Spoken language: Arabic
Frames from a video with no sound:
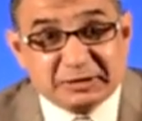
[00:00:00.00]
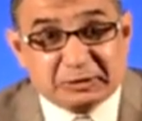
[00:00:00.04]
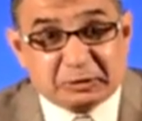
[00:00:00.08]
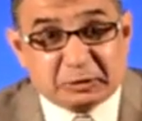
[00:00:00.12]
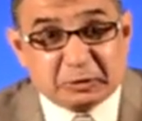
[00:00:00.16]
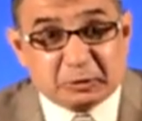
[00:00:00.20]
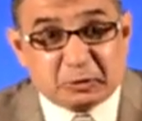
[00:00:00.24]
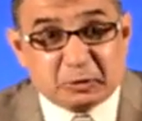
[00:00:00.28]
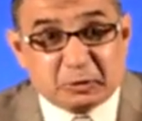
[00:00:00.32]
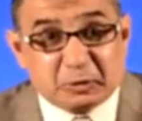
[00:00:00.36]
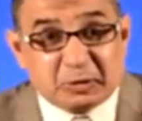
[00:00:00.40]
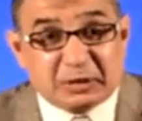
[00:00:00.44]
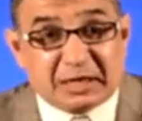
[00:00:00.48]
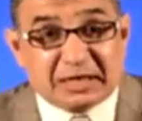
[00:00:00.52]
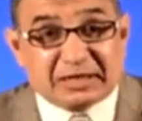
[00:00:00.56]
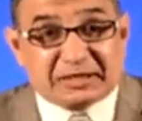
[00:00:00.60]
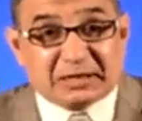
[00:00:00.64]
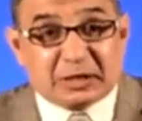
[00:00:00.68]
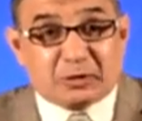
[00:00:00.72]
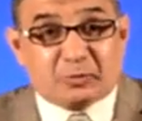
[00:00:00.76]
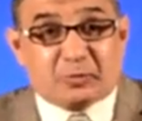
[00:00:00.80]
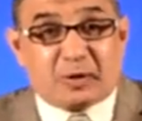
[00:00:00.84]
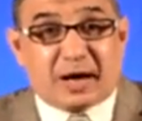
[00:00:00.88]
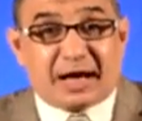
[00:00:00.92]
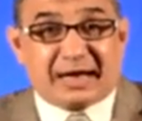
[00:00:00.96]
تقول له
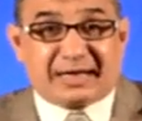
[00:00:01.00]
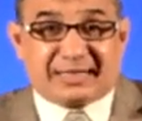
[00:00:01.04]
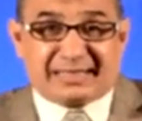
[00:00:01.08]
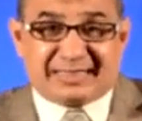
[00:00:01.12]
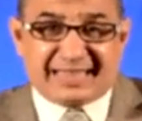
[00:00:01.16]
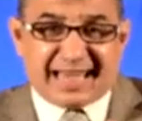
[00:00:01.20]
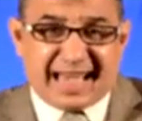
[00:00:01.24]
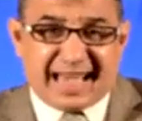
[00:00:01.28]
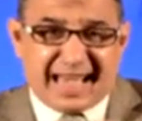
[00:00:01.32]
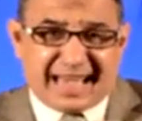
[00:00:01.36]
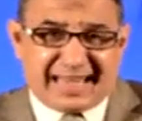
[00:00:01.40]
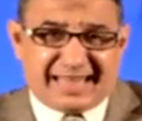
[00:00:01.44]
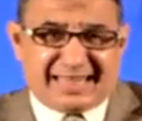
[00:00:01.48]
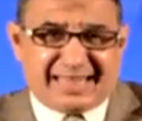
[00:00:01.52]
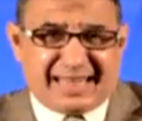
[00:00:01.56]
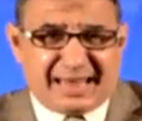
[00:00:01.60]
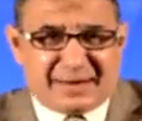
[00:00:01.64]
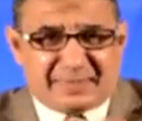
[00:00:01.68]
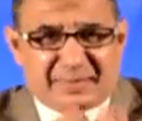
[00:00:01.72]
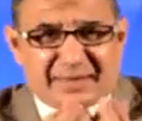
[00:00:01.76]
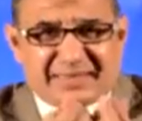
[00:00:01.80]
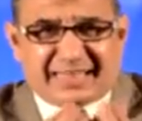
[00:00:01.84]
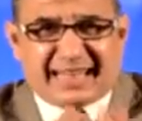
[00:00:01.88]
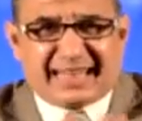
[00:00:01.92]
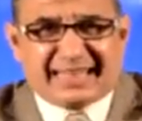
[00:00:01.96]
سواق يا أخي
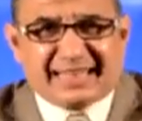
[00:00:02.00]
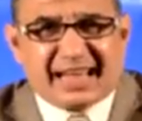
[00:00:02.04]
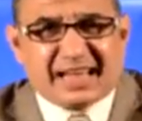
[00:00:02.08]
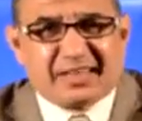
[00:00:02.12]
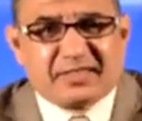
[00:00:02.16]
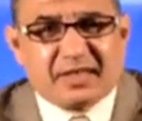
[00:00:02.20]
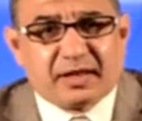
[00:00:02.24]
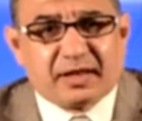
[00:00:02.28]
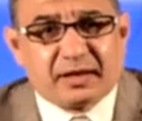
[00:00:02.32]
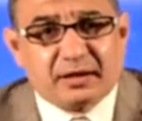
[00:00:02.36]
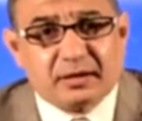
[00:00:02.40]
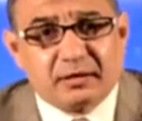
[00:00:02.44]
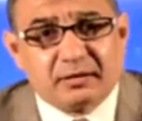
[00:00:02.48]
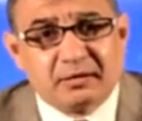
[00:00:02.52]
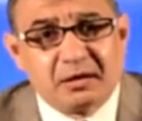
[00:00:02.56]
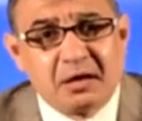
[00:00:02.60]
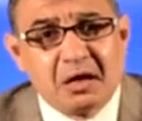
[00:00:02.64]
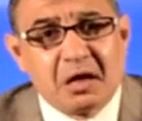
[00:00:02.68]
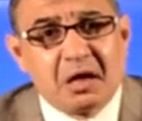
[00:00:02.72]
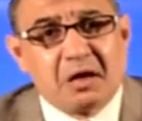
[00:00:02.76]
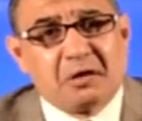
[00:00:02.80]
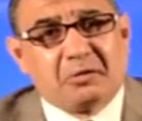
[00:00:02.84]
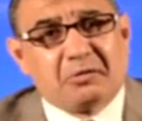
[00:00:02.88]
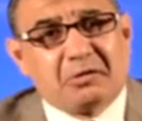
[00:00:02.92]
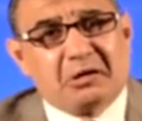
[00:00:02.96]
البس حقك ضيق
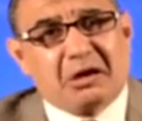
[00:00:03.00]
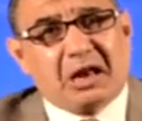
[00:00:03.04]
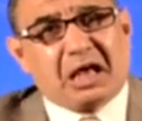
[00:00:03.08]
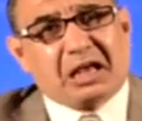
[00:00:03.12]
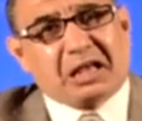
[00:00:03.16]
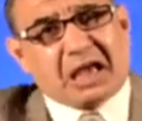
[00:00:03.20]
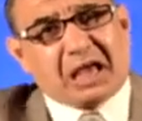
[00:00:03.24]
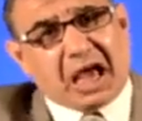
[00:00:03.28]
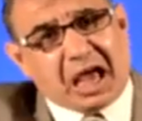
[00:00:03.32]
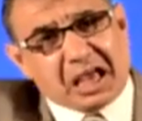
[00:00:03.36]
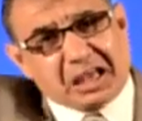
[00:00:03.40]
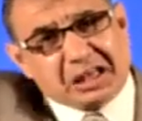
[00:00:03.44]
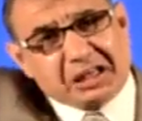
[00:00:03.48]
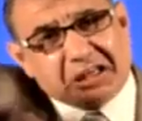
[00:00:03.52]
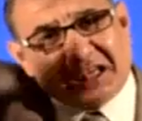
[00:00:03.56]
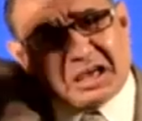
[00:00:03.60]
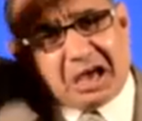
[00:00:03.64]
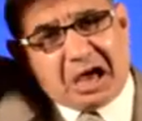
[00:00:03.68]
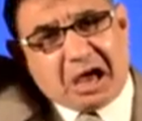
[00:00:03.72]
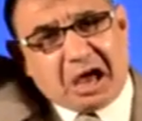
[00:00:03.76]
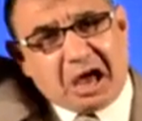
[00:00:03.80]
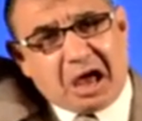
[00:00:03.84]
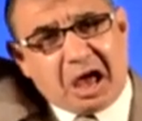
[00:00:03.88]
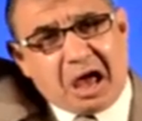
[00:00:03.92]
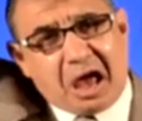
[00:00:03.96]
يقول لك
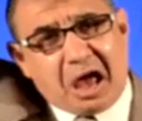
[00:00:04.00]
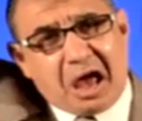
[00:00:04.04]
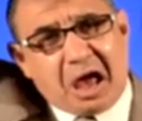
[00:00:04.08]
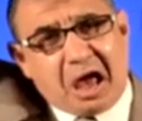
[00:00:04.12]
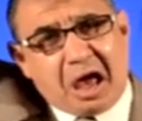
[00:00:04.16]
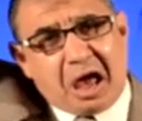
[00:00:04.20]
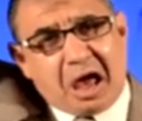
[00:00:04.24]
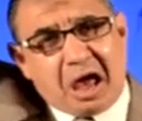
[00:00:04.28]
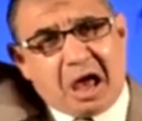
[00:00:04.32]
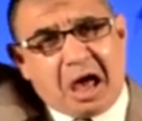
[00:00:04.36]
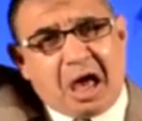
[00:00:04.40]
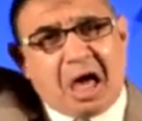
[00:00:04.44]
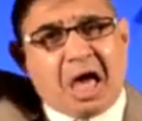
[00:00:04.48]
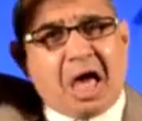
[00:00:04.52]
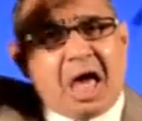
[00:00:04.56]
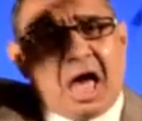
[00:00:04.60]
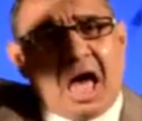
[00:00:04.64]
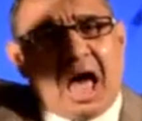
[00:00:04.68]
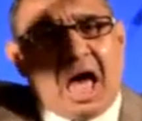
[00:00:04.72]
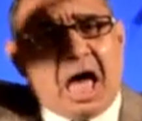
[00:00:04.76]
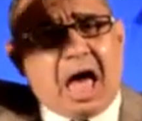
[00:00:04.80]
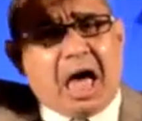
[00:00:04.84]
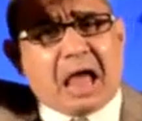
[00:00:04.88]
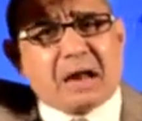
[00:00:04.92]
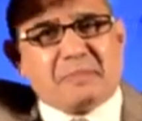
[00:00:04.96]
هيا
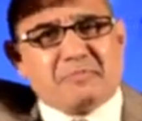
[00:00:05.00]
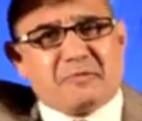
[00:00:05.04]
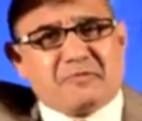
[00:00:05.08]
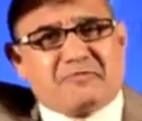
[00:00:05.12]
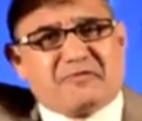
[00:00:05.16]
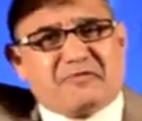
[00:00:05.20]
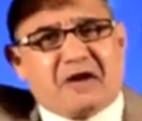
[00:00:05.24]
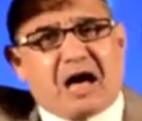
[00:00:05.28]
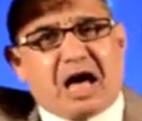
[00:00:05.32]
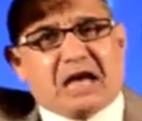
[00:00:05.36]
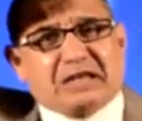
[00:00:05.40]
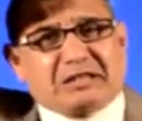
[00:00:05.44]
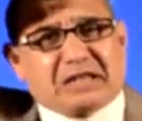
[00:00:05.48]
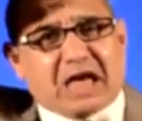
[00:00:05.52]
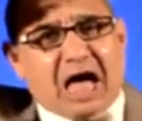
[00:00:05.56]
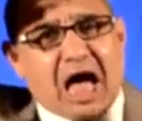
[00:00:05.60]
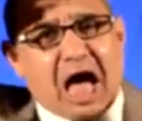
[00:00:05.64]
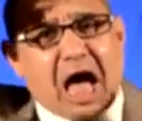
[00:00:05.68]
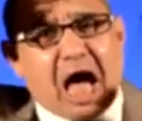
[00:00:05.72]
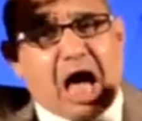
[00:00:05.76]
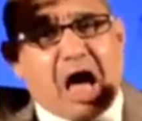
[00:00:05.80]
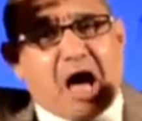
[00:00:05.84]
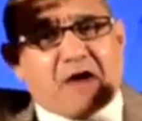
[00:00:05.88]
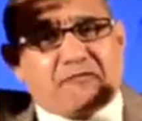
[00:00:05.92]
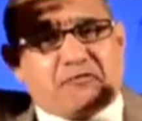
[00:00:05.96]

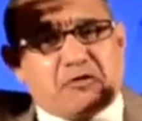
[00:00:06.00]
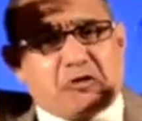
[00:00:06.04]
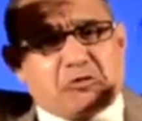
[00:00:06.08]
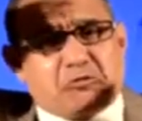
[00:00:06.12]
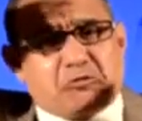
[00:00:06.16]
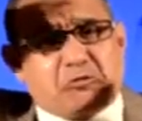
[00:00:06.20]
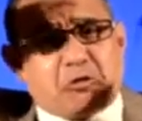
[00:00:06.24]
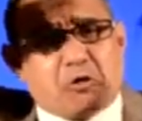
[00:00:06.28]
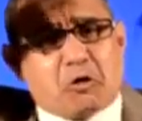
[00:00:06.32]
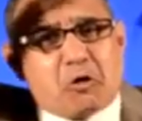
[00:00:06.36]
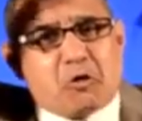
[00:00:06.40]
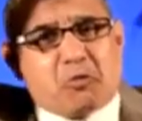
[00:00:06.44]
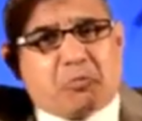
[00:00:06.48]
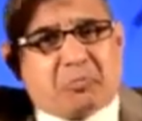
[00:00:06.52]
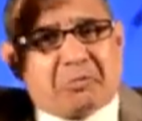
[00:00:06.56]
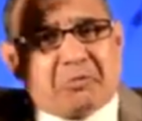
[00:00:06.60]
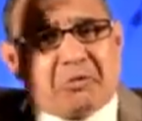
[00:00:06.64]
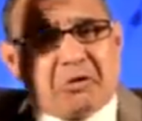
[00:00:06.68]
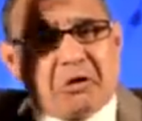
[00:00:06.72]
المفاسحة في القلوب